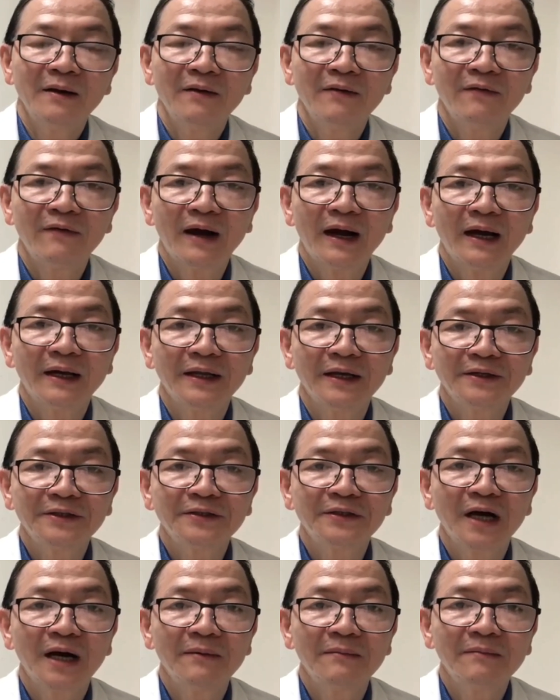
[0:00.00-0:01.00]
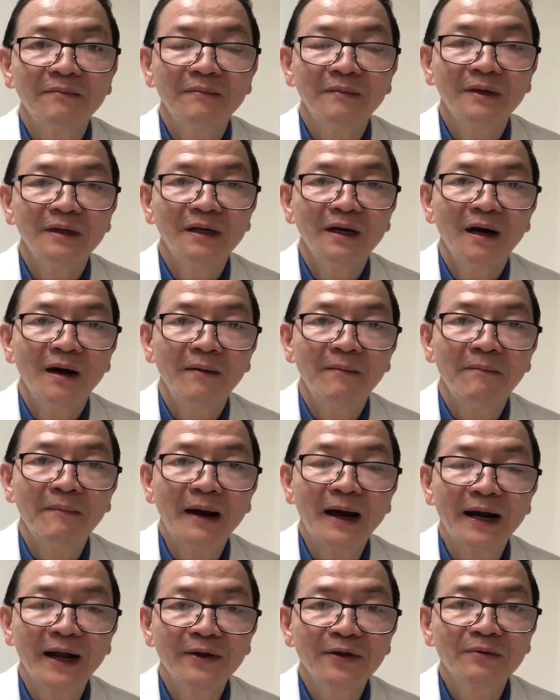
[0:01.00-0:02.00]
và những trường hợp
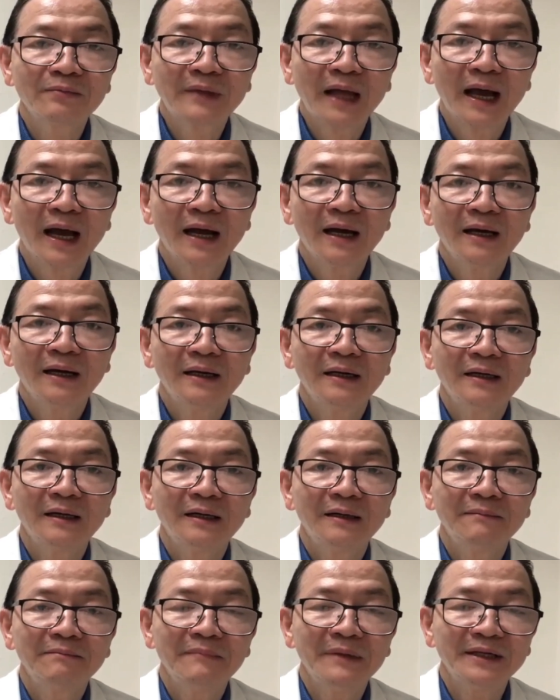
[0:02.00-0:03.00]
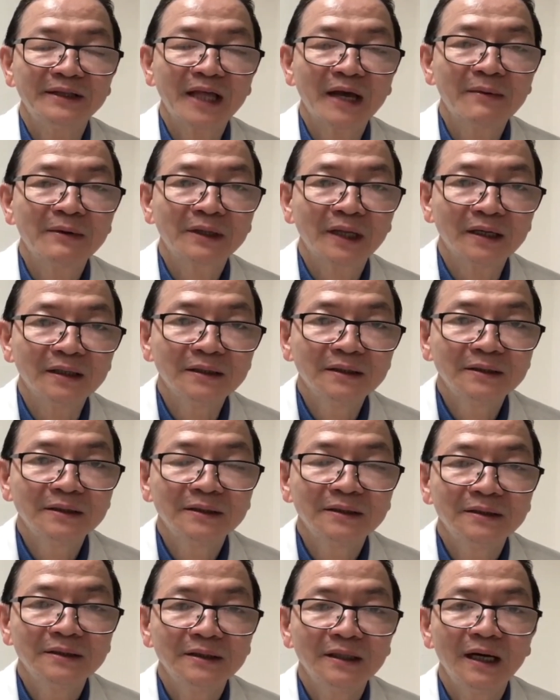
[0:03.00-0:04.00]
mà nếu chúng ta bị tê bao tử
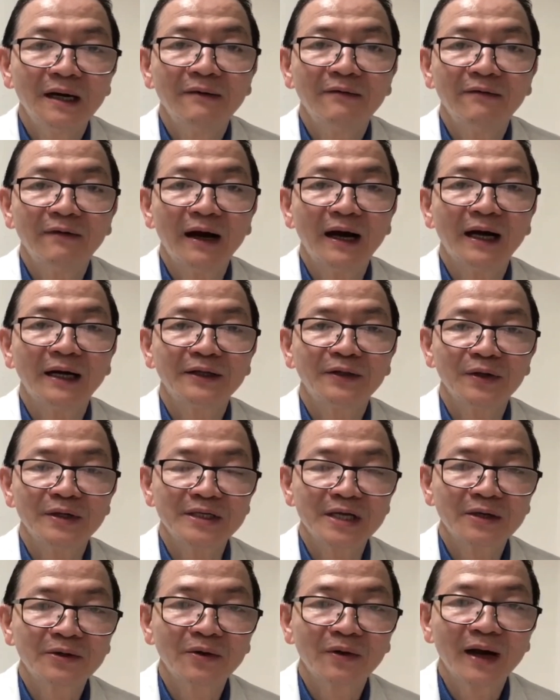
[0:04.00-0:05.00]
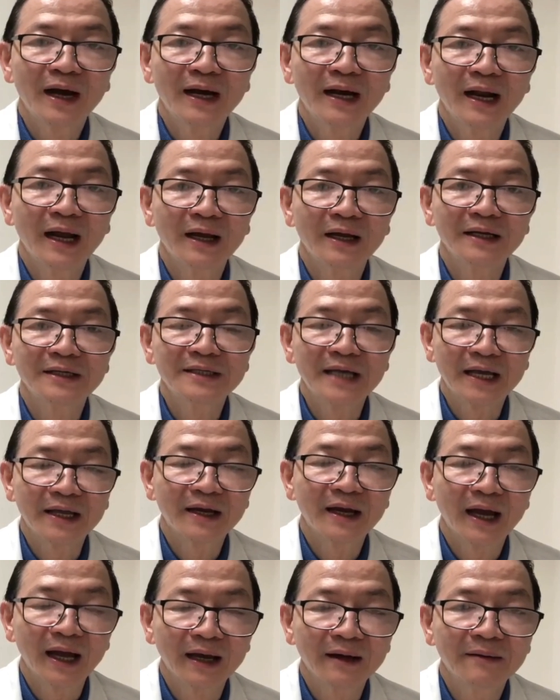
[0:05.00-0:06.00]
và chuyển sang ruột hay là nghịch xạ
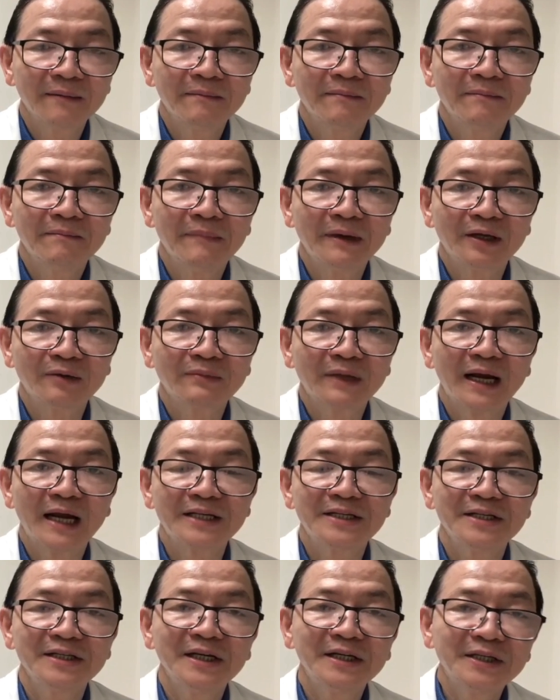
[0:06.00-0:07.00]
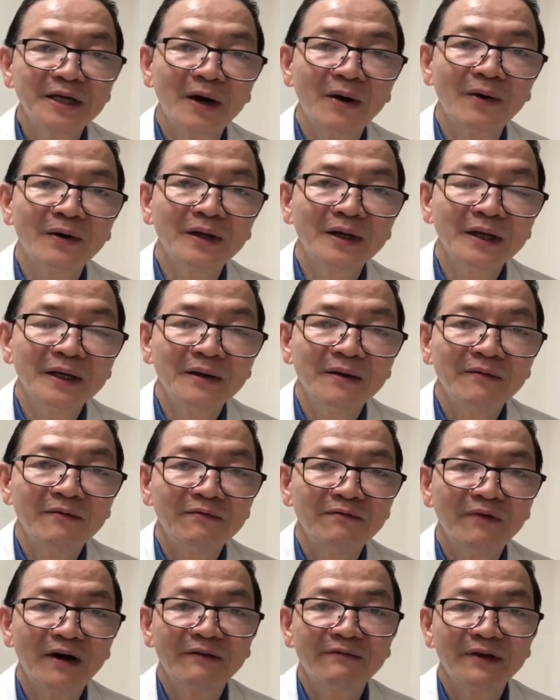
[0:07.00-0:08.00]
nhất hạn mà chúng ta đã xử lý rồi
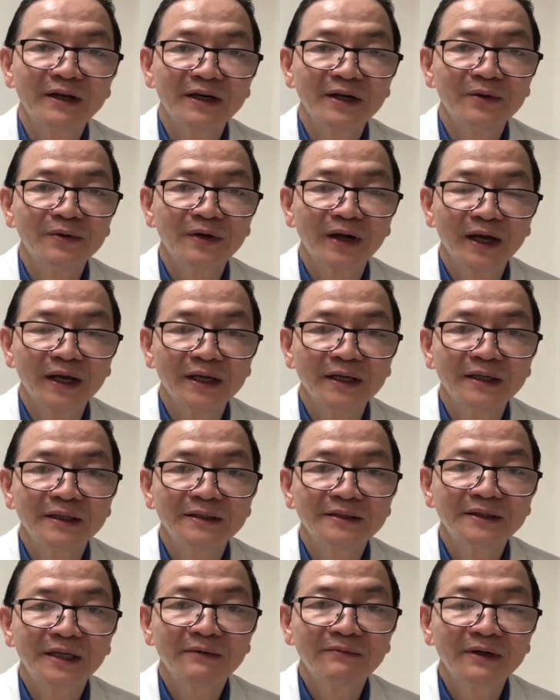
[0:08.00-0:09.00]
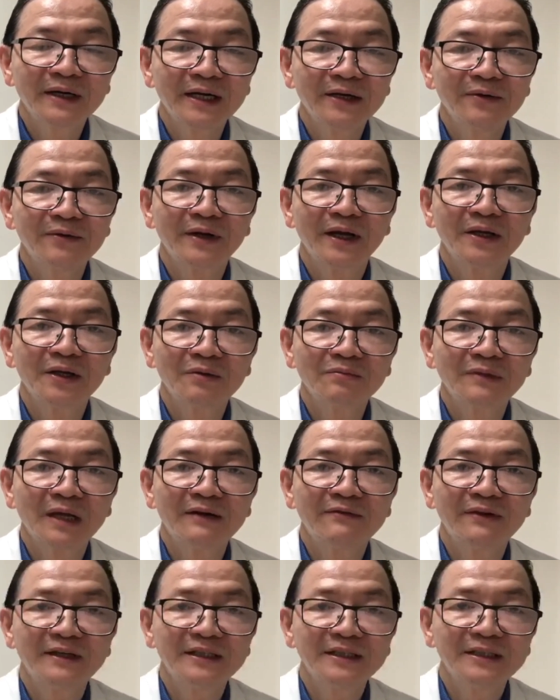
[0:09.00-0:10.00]
và việc điều trị trong vấn đề điều trị chúng
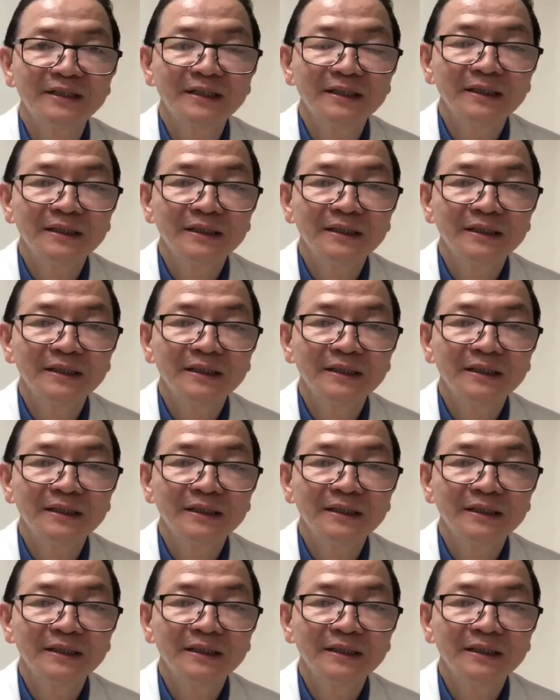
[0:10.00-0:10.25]
ta phải